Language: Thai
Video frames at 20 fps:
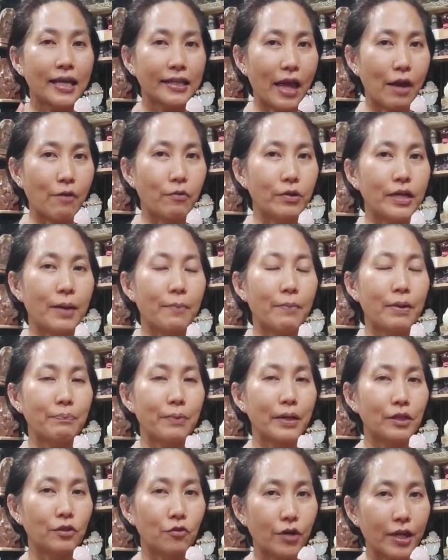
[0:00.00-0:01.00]
แต่วันนี้มัน
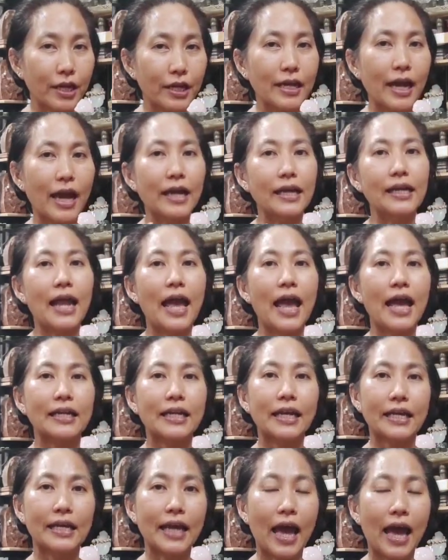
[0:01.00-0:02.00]
เป็นทริคครั้งแรก
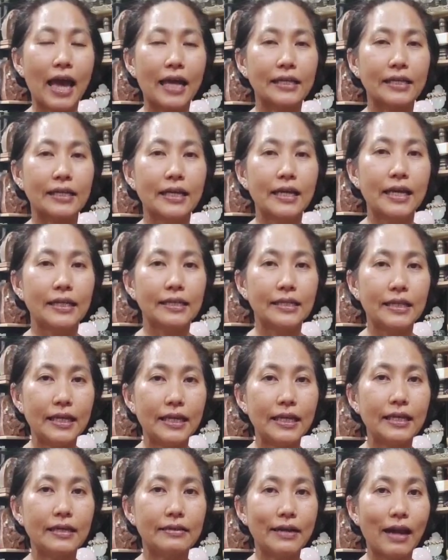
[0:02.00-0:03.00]
ในการ
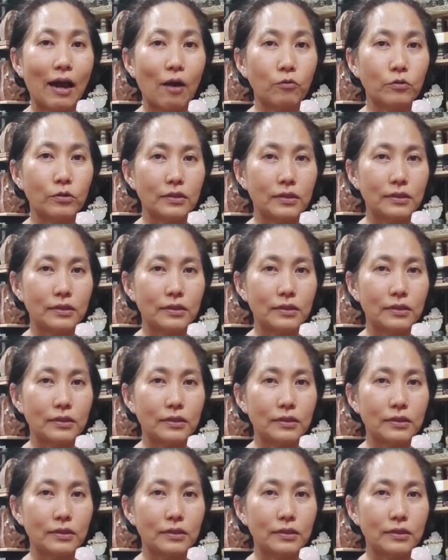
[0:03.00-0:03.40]
ที่เรา